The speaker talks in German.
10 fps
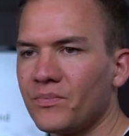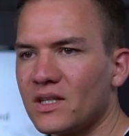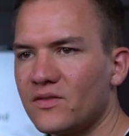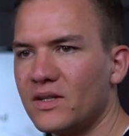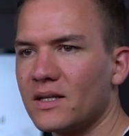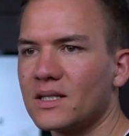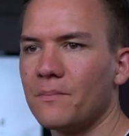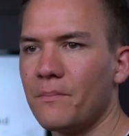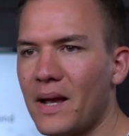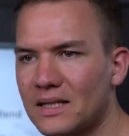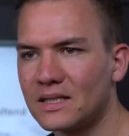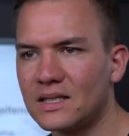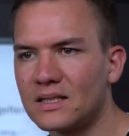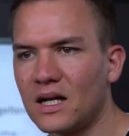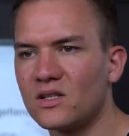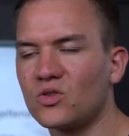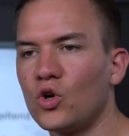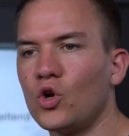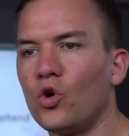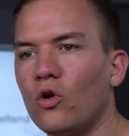Das Finanzamt merkt sich das also
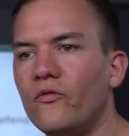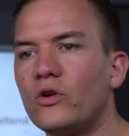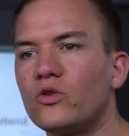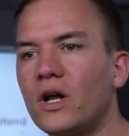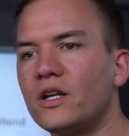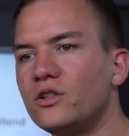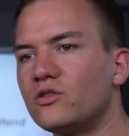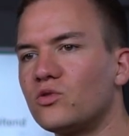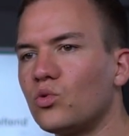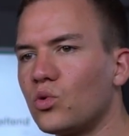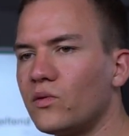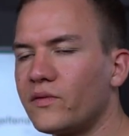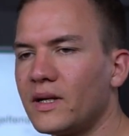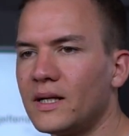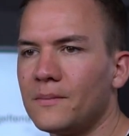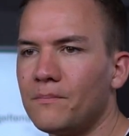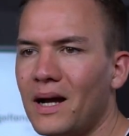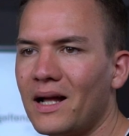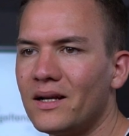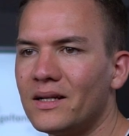und wenn du dann in Zukunft
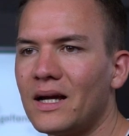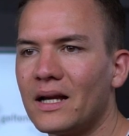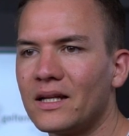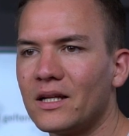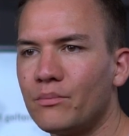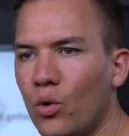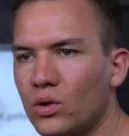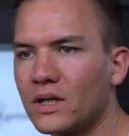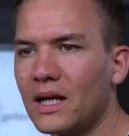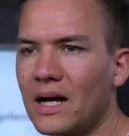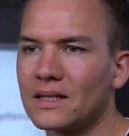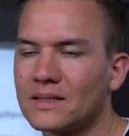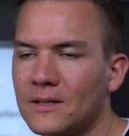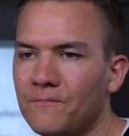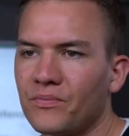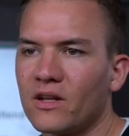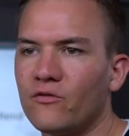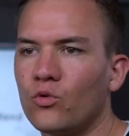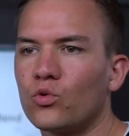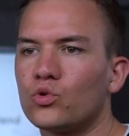mal äh, an den Punkt gelangst,
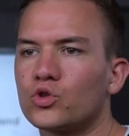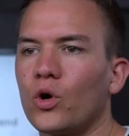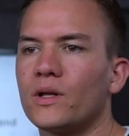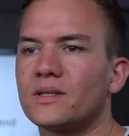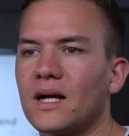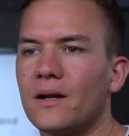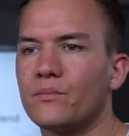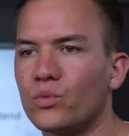wo du Steuern zahlen